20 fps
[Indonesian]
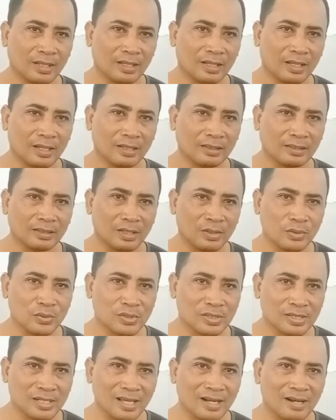atau
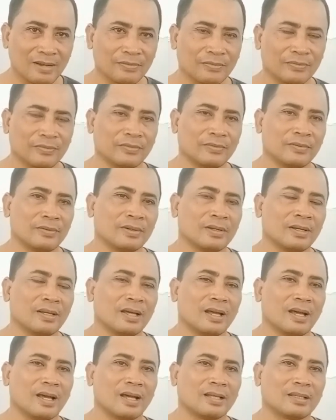saraf
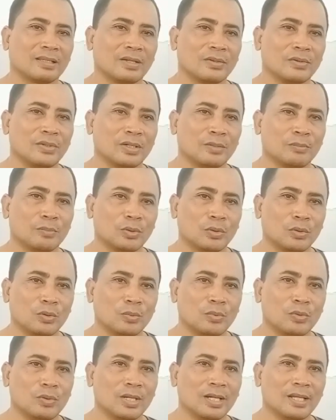atau yang
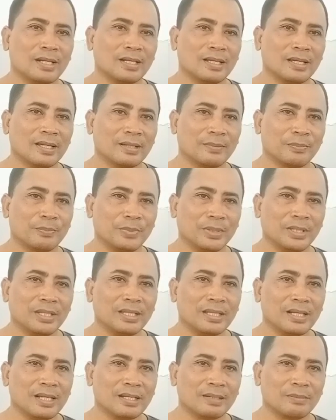berhubungan dengan
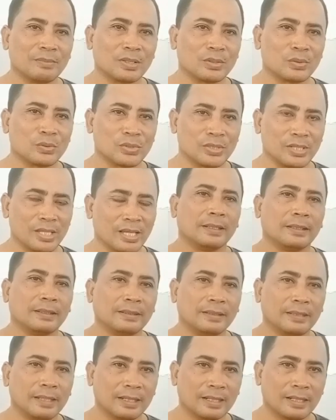pikiran manusia.
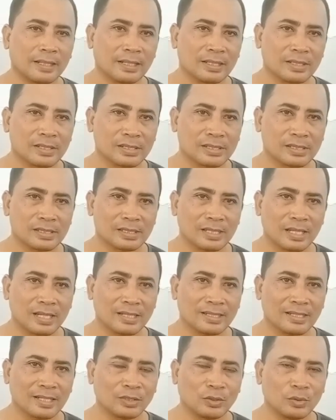Ini adalah salah
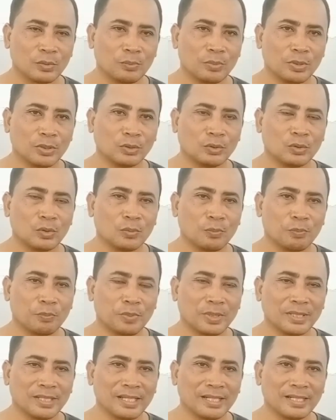satu bentuk
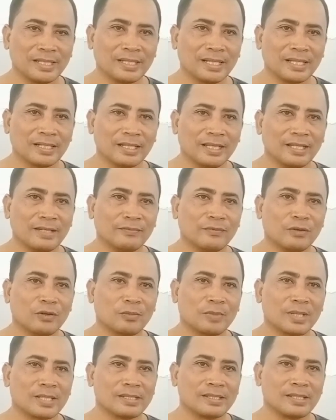penyaringan
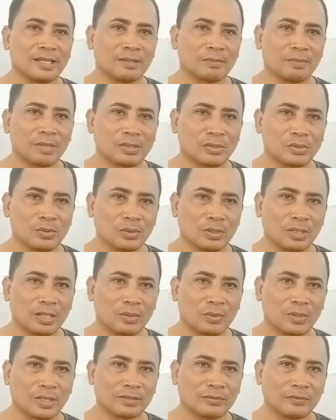informasi yang masuk
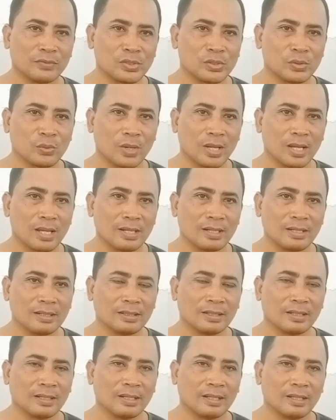lewat visual,
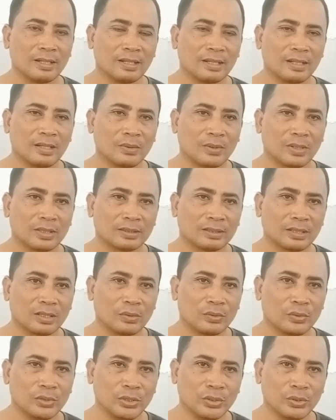lewat
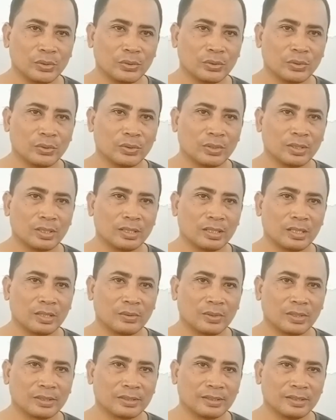audio,
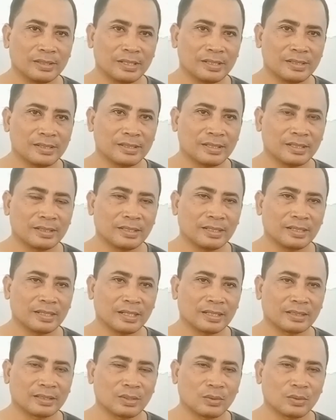lewat kinestetik atau